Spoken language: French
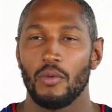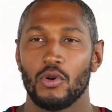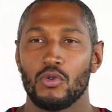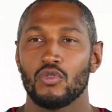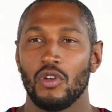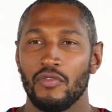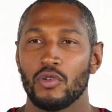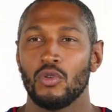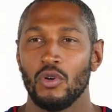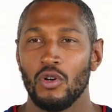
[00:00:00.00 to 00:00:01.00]
encore beaucoup sur la
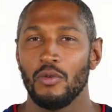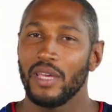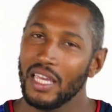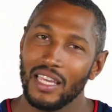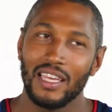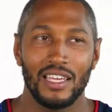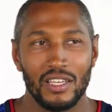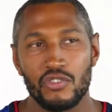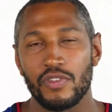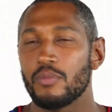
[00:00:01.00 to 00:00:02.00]
photo,
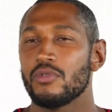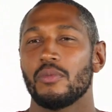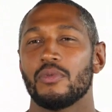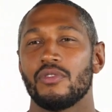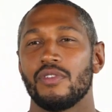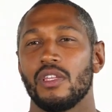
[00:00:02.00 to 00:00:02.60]
mais je fais de plus en plus de